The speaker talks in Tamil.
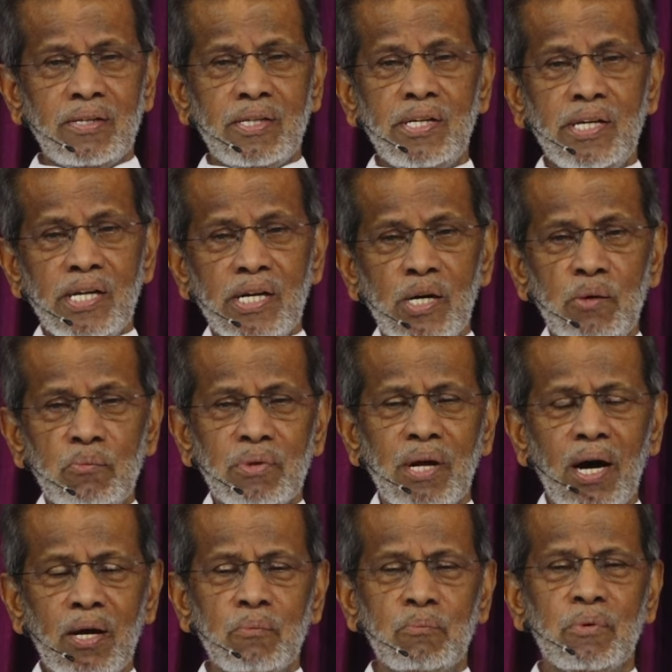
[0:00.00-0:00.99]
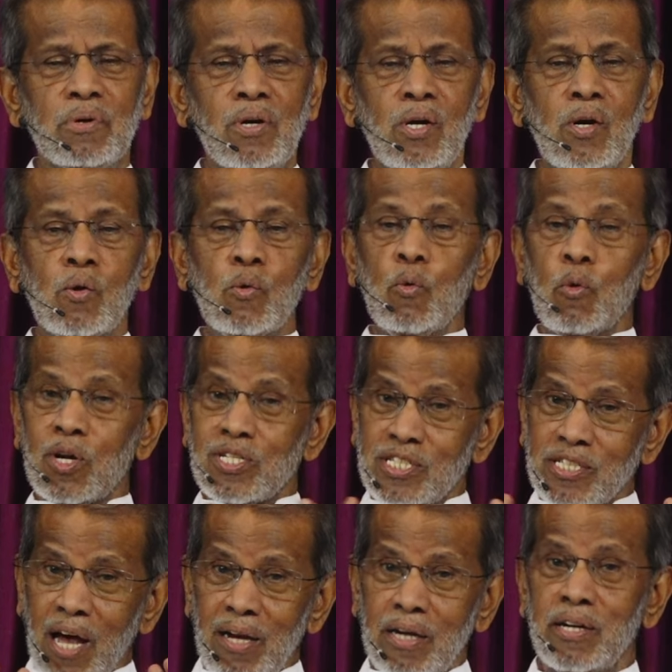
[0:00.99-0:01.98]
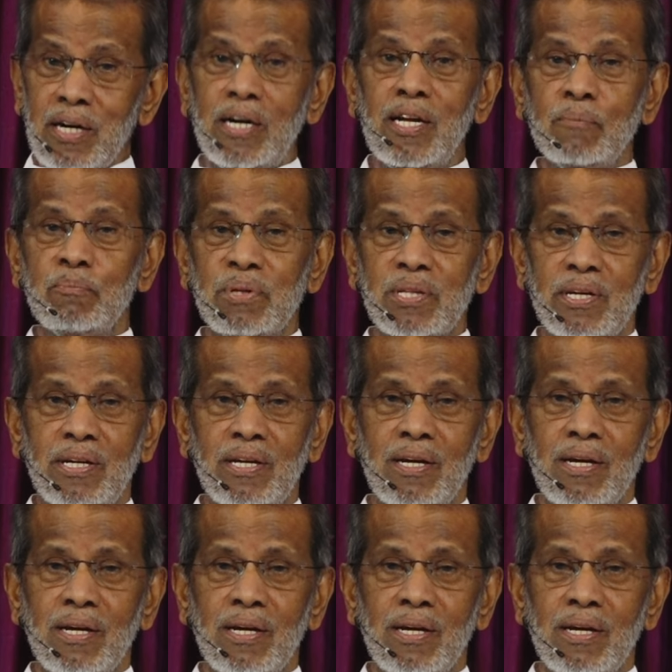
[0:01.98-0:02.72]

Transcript: நீங்களும் நானும் குணசாலிகள் என்பதை